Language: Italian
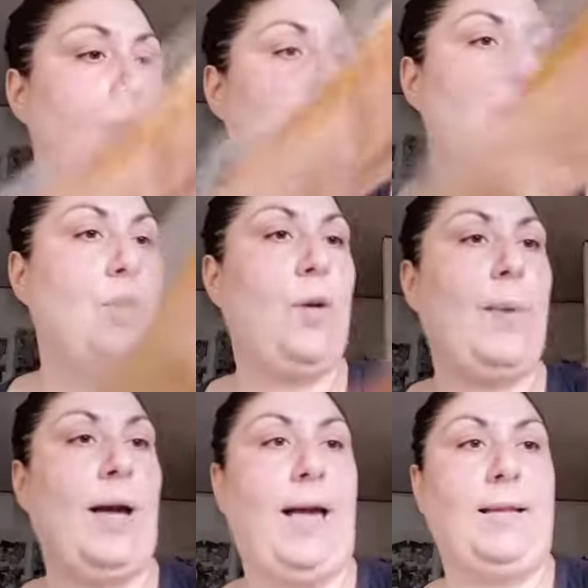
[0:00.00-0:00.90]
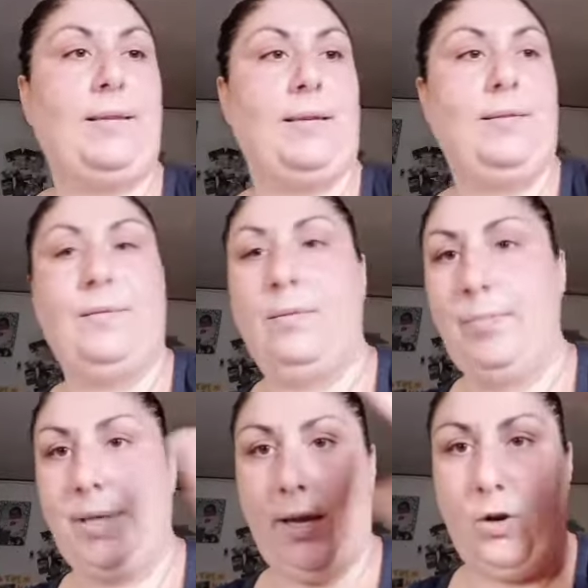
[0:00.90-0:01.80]
5 baguette,
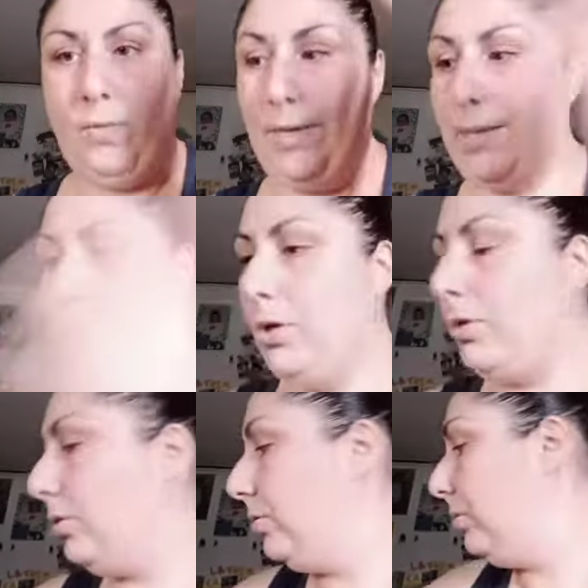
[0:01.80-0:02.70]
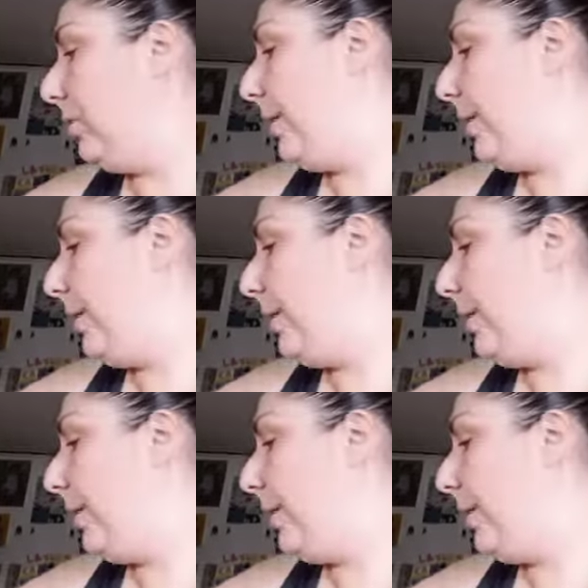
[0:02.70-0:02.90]
perché 5. come al solito non, non,